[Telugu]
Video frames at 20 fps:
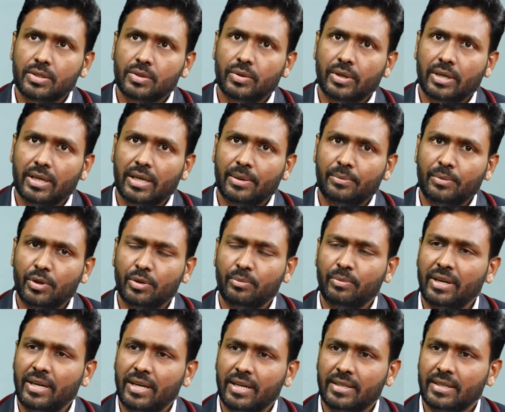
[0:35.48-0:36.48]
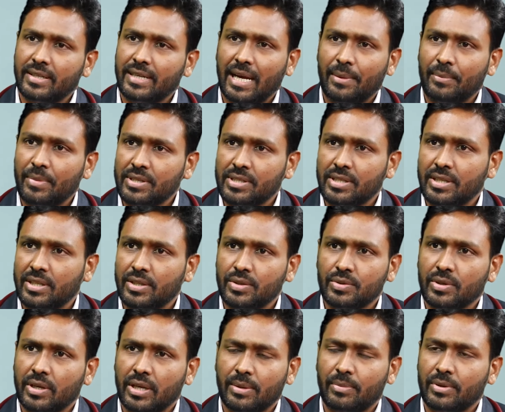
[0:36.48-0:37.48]
సో ఇక్కడ ఇమ్యూన్ మీడియేటెడ్ డ్యామేజ్
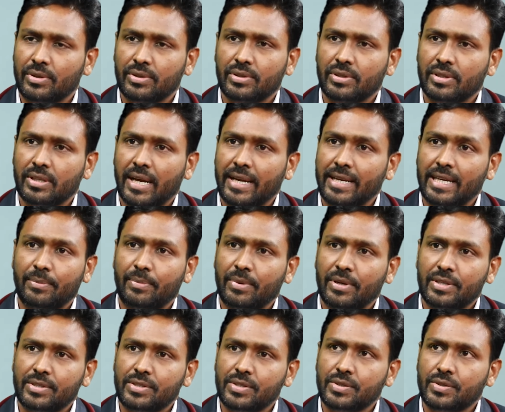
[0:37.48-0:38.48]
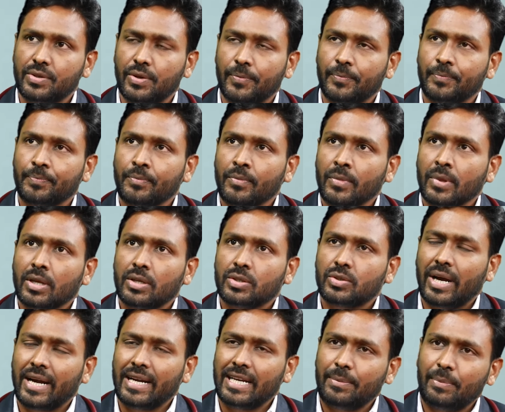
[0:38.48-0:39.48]
అనేది కనబడుతుంది ఐటీపీ డిసీజ్లో
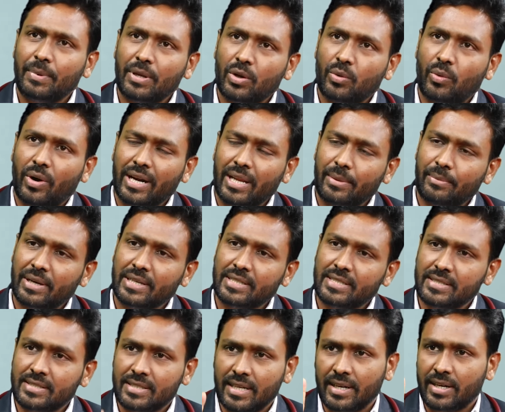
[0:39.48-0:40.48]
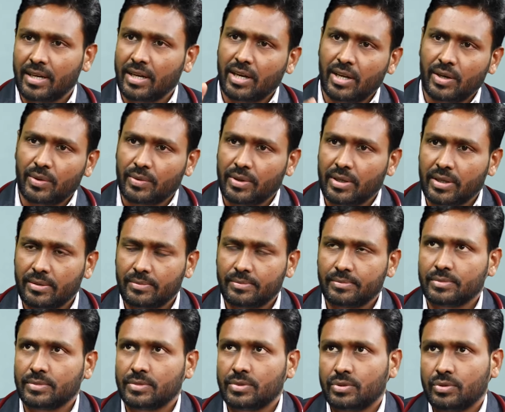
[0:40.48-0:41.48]
సో ఐటీపీలో వాడే మెడిసిన్స్ రెండు రకాలు ఉంటాయి
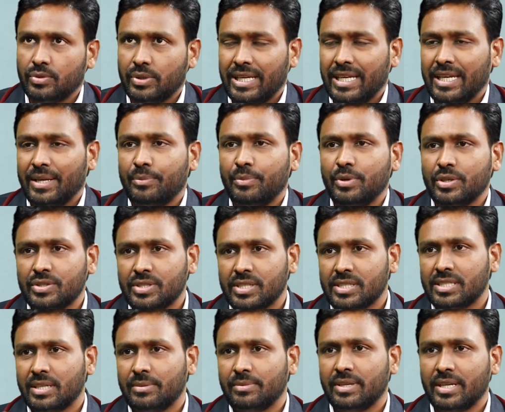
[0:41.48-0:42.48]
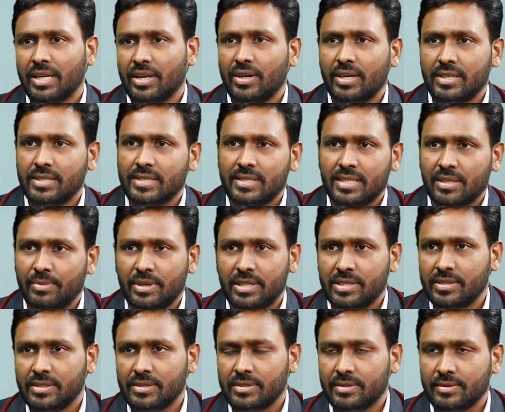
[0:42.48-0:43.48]
సో ఈ ఇమ్యూన్ సిస్టమ్ని రెగ్యులేట్ చేసే
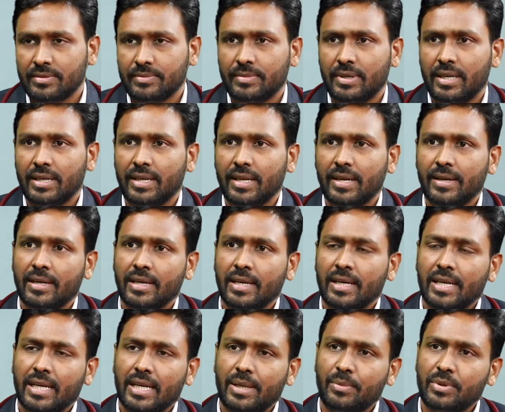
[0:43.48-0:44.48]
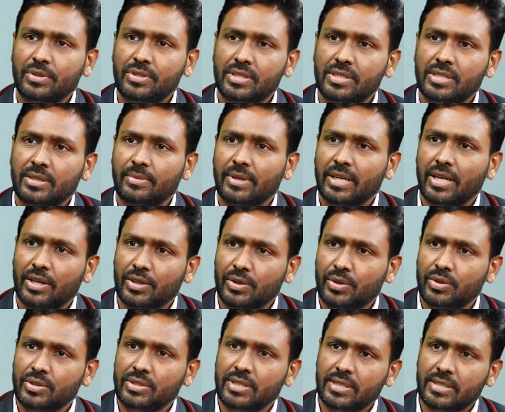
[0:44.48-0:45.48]
మెడిసిన్స్ అంటే ఇమ్యూన్ సిస్టమ్ని
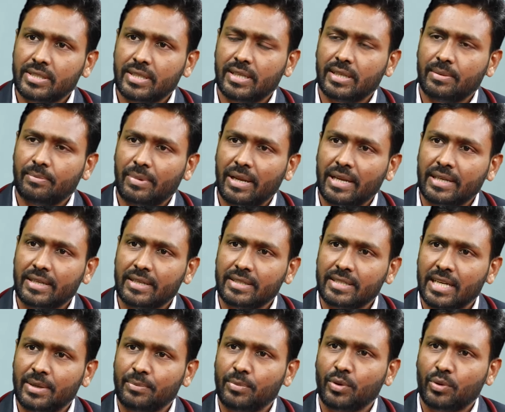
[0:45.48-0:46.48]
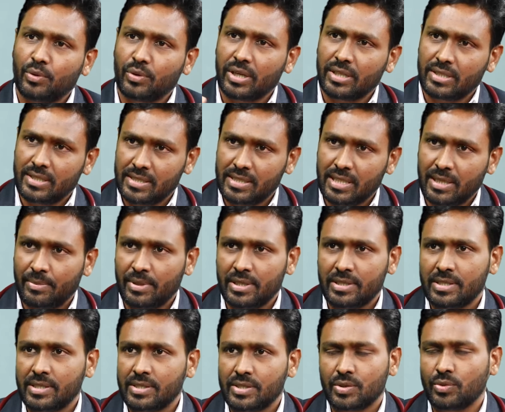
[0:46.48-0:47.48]
కంట్రోల్ చేసి ప్లేటెడ్ చనిపోకుండా చేసే
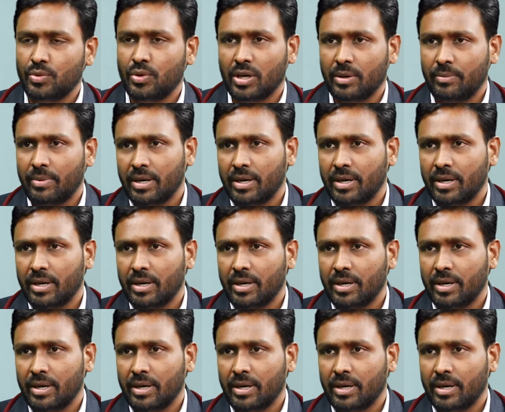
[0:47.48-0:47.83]
మెడిసిన్స్ ఒక